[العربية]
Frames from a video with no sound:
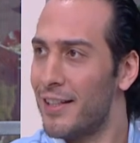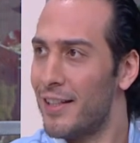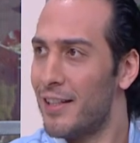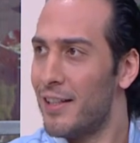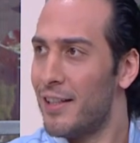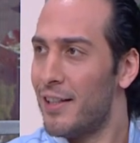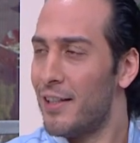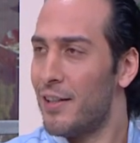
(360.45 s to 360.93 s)

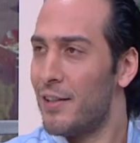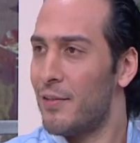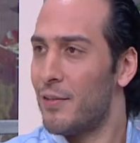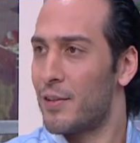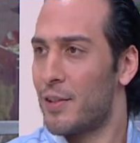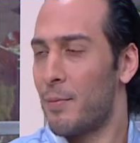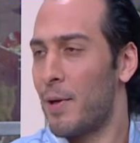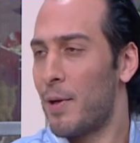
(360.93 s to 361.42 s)
صحيح
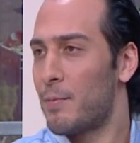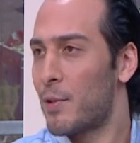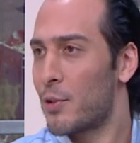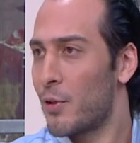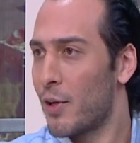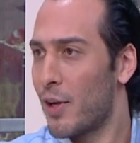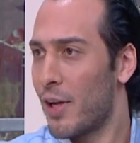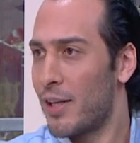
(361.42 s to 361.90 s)
فطبعا
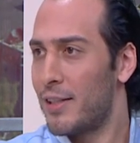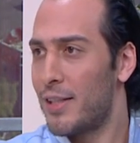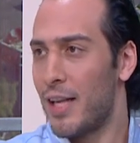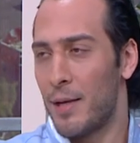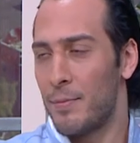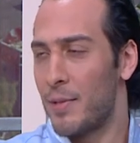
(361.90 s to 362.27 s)
بشكرها على الدعم